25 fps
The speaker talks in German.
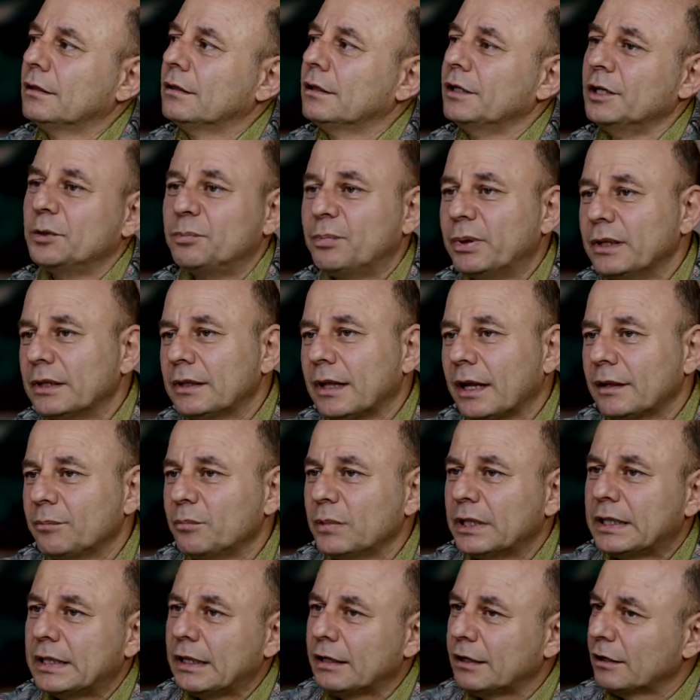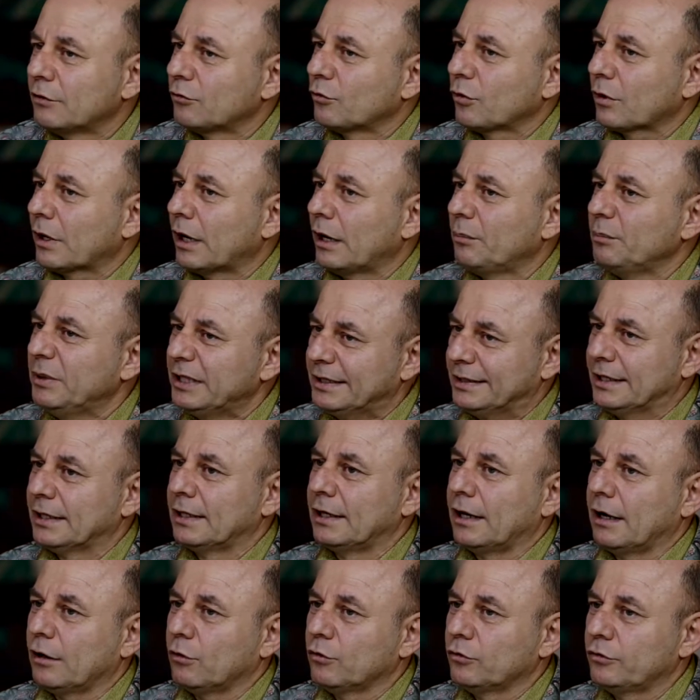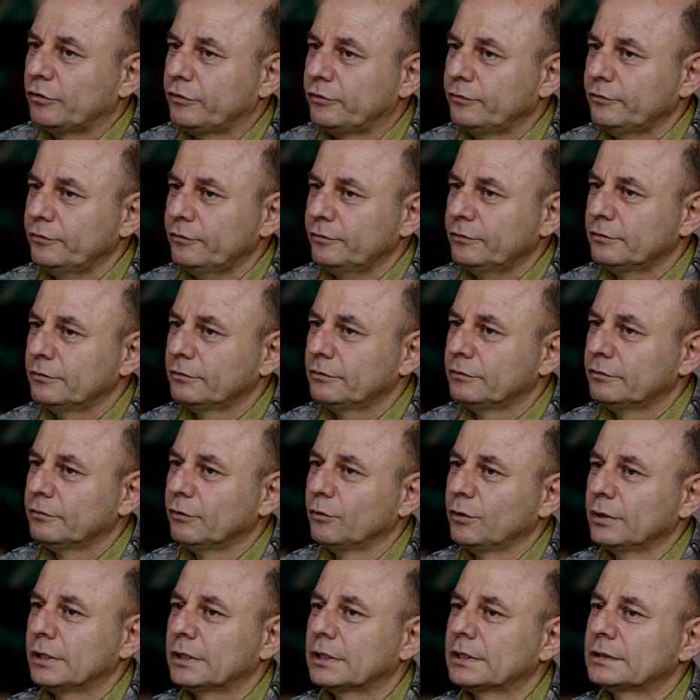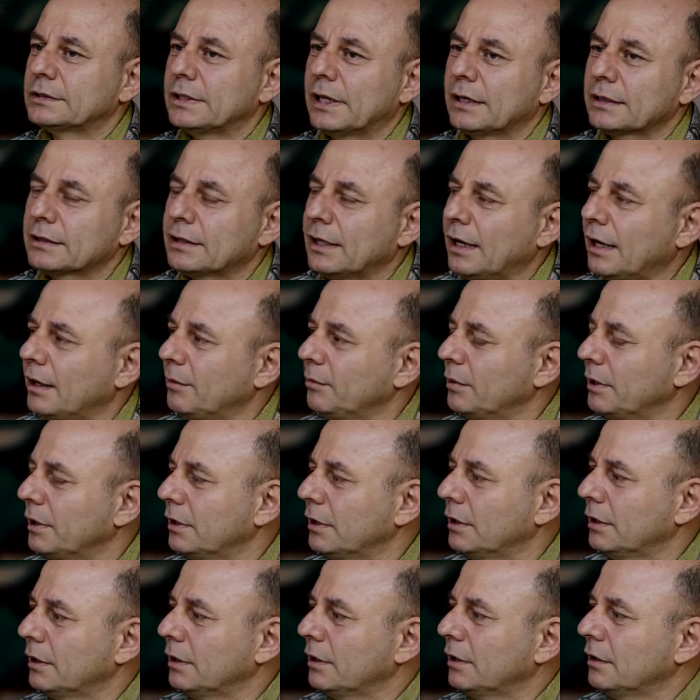Ich bin dann mit denen sogar mitgelaufen, wo ich gesagt habe,